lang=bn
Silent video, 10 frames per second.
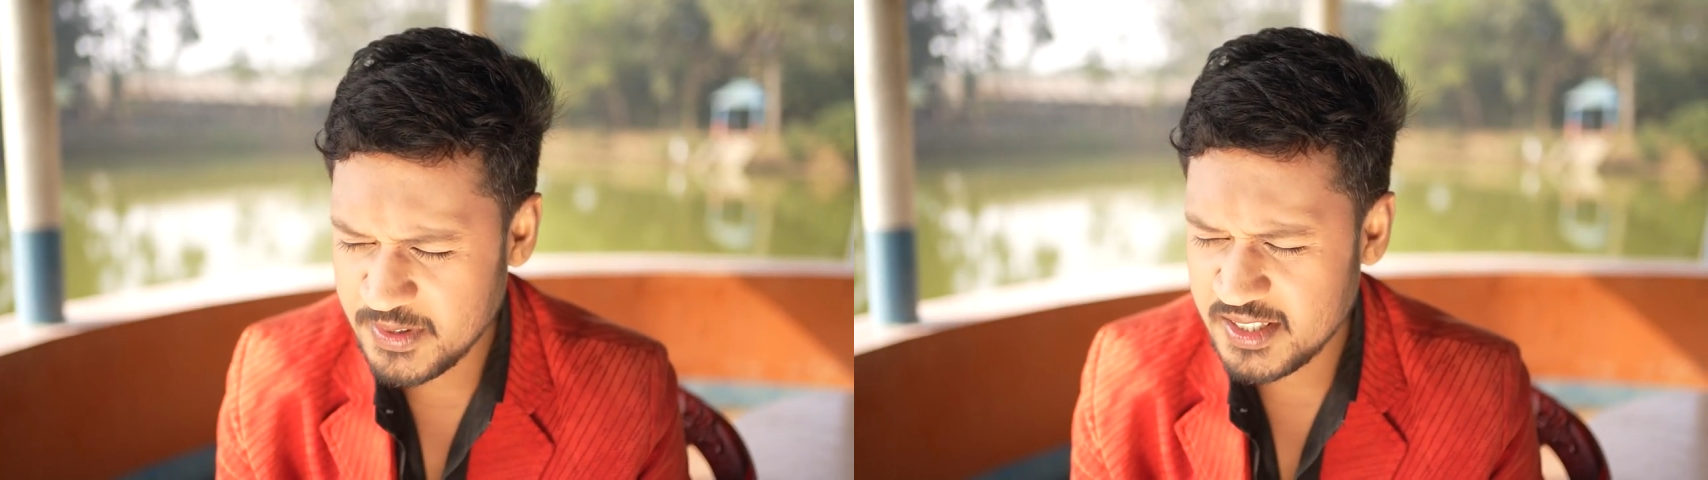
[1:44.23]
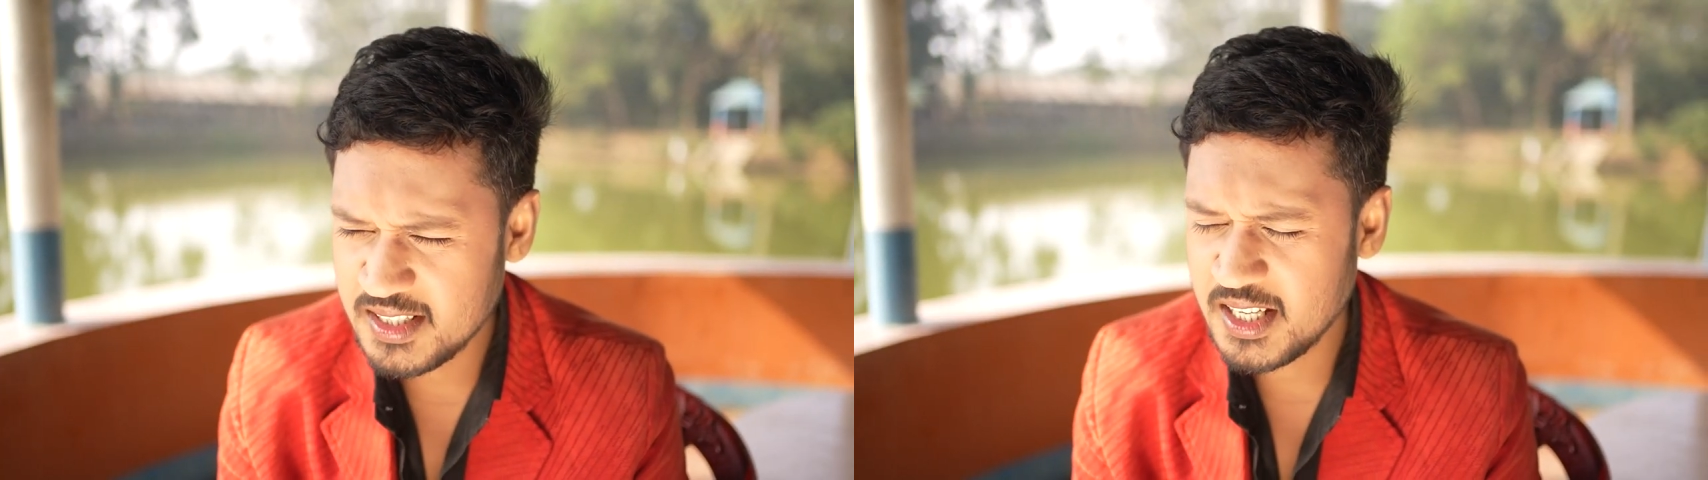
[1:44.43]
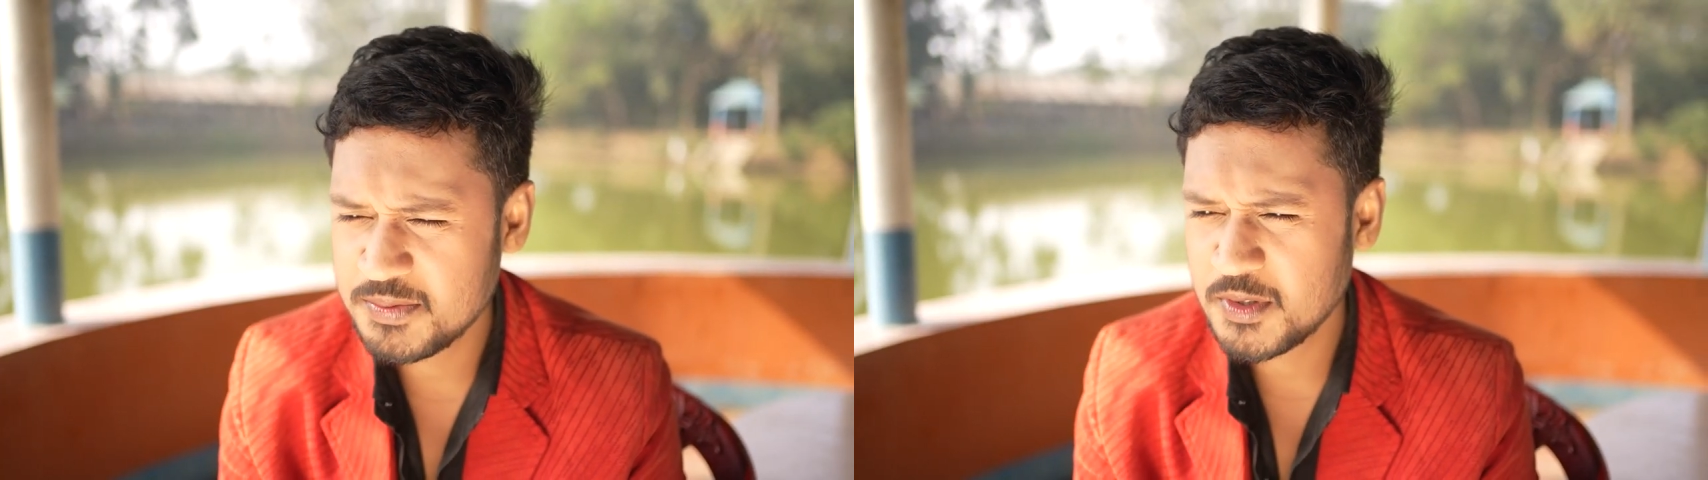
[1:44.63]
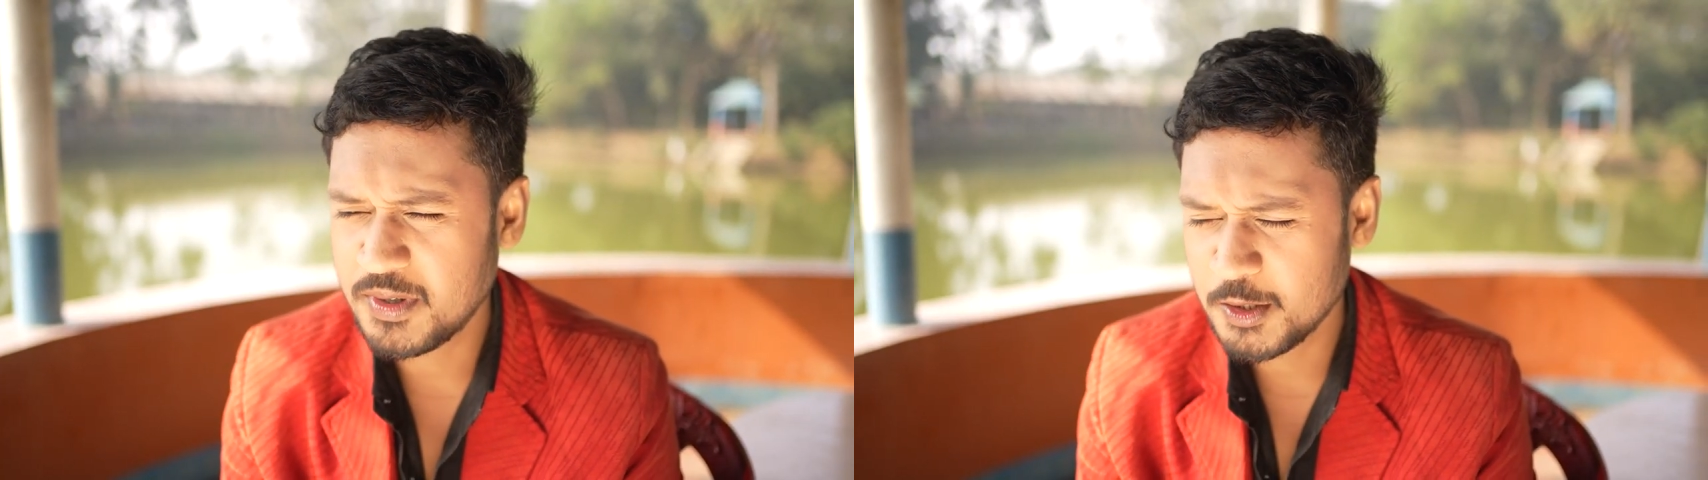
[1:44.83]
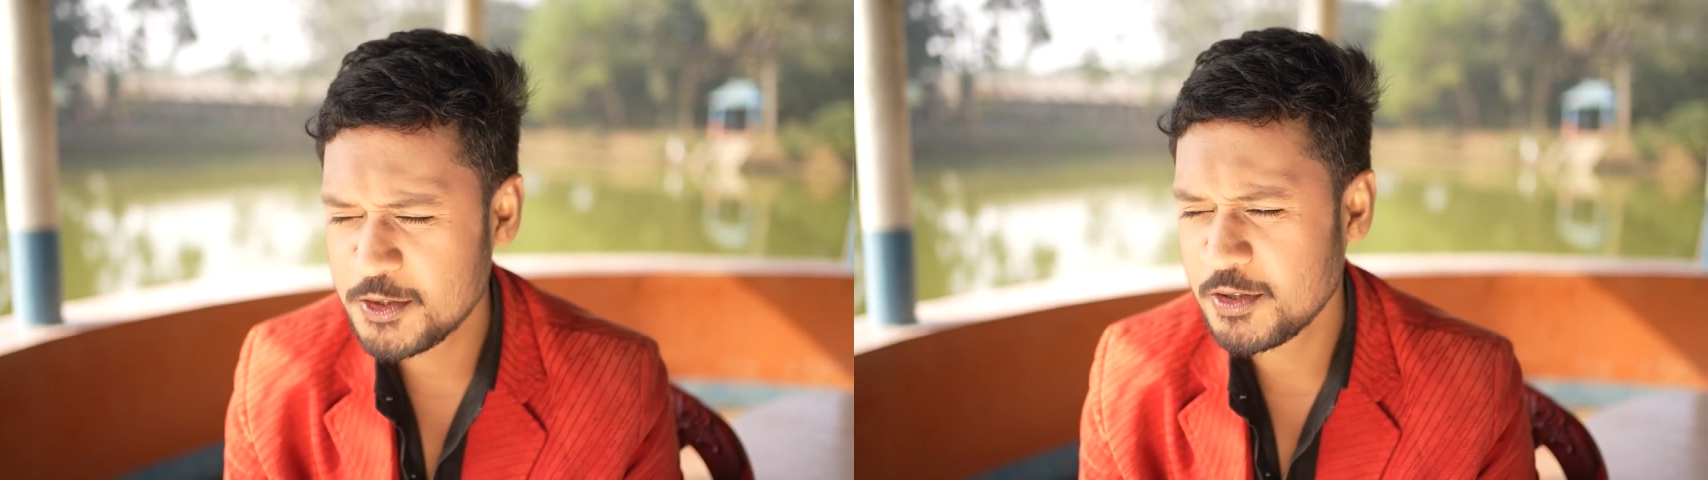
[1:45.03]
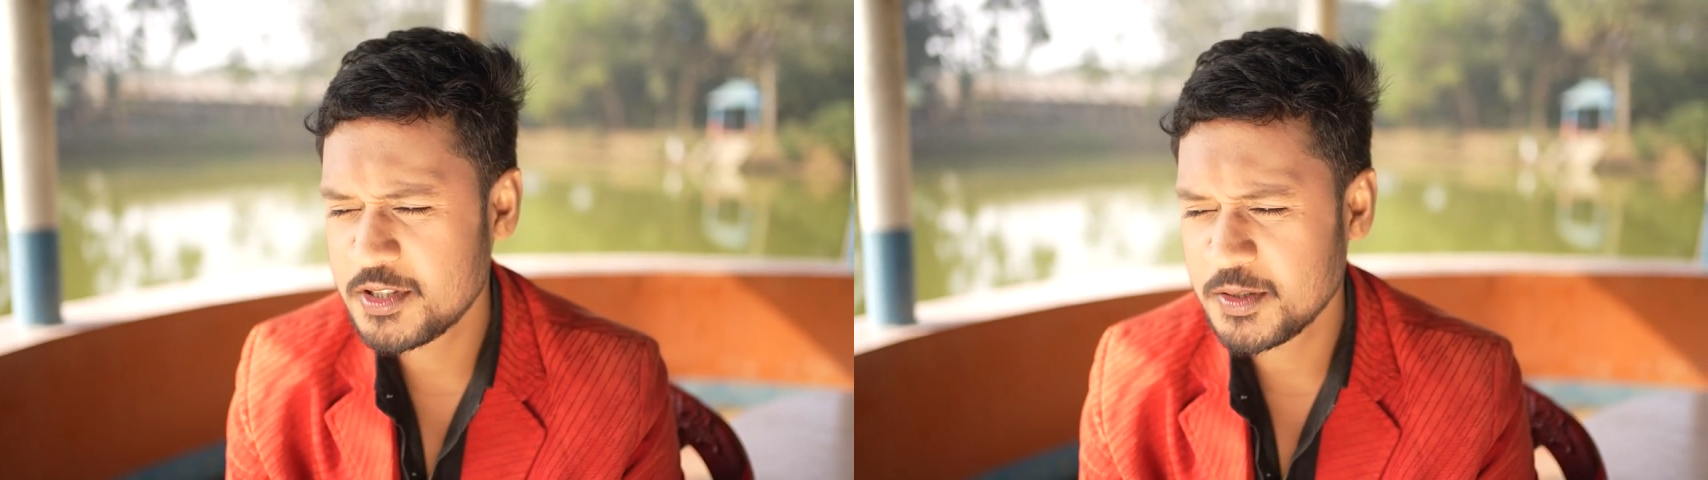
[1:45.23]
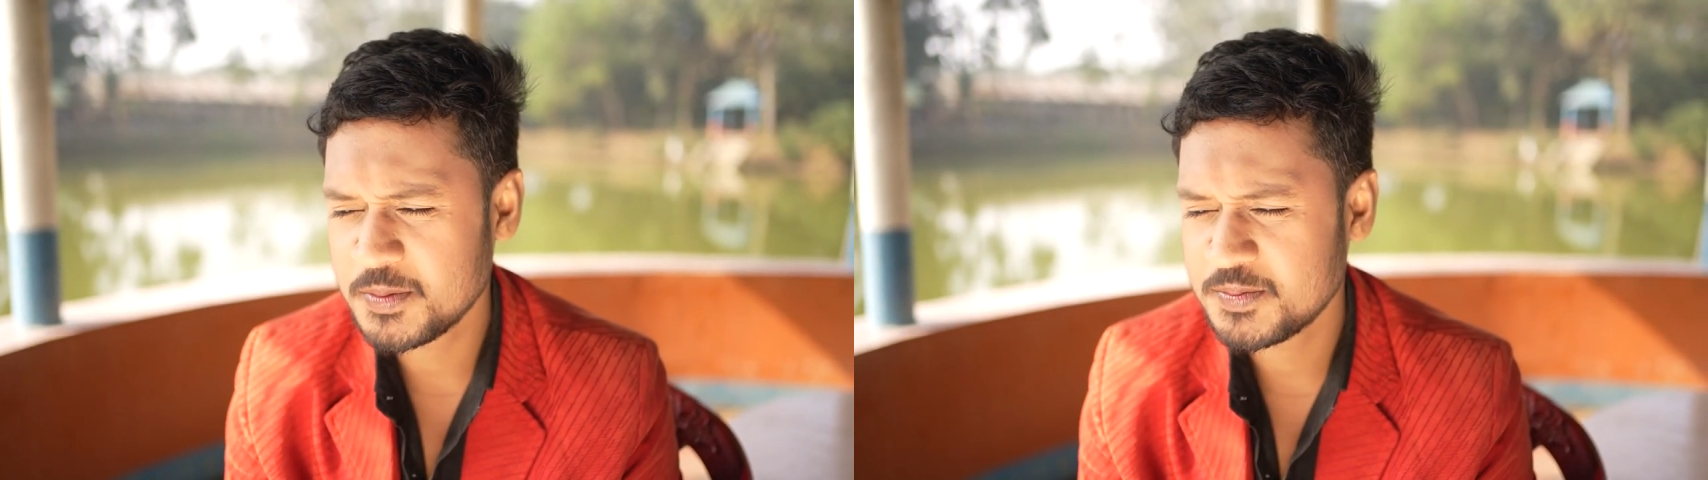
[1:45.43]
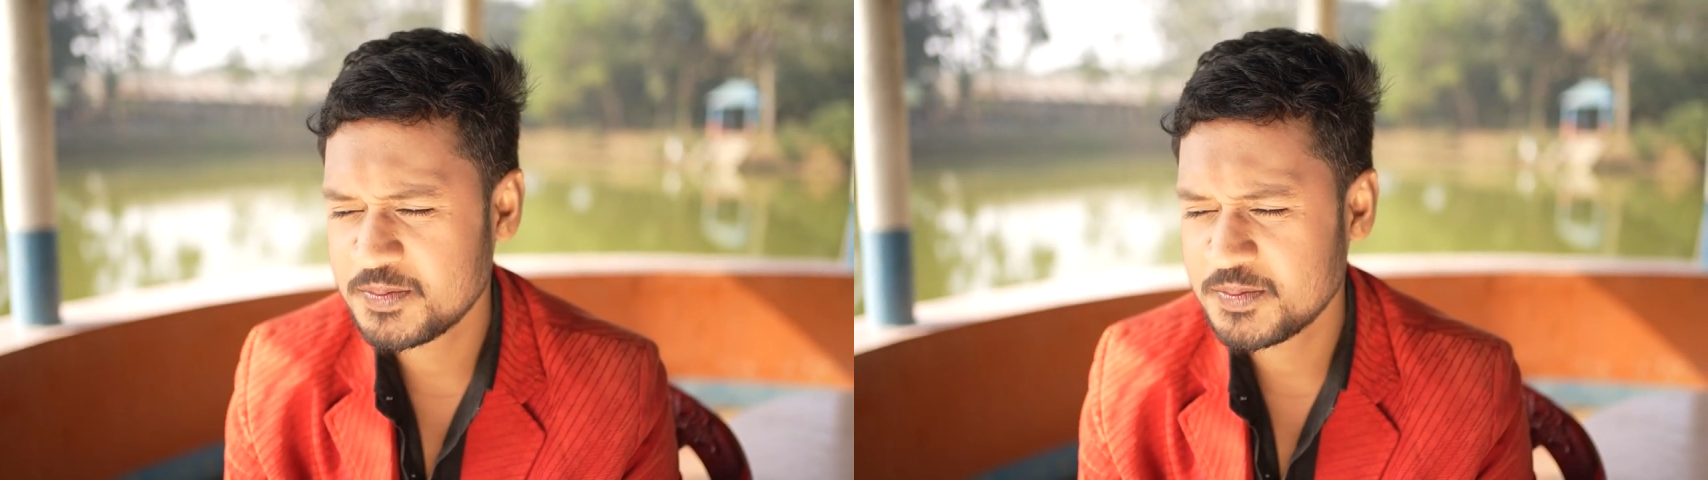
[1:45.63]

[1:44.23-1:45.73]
মেরিট লাইফ তো ভালোই চলছিল